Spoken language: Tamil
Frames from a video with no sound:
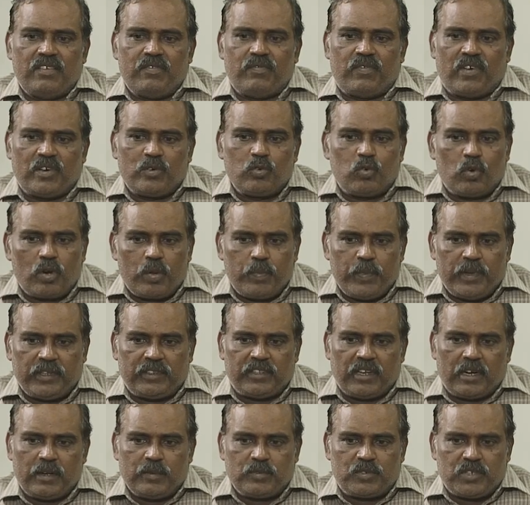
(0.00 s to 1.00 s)
வன்கொடுமை
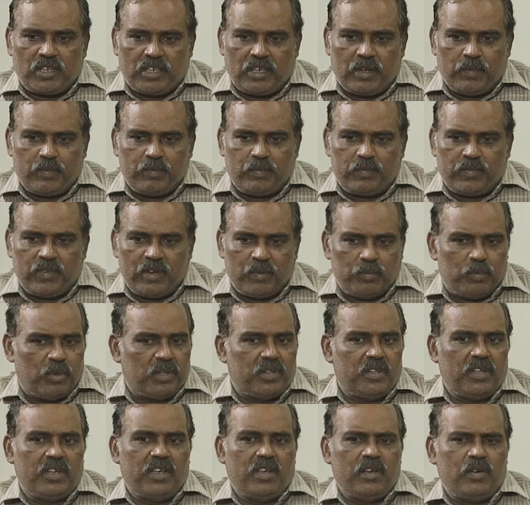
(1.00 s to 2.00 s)
தடுப்பு சட்டம்
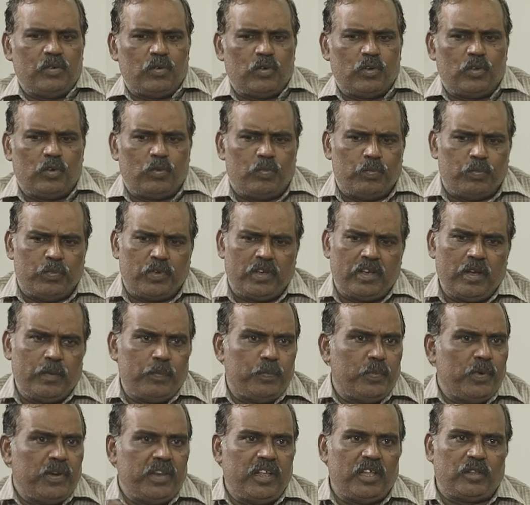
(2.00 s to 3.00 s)
என்பது ஒரு
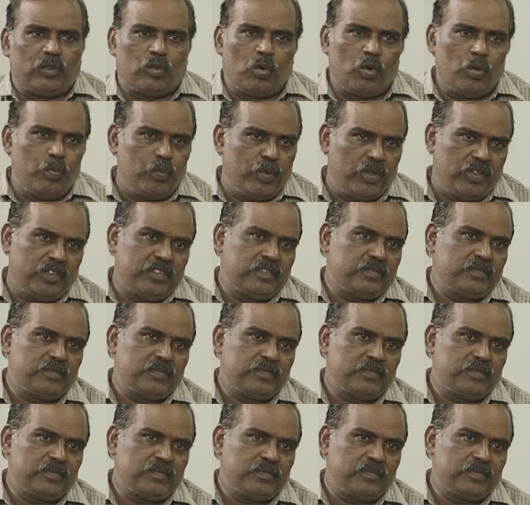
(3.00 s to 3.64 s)
மிகப்பெரிய தொகுப்பு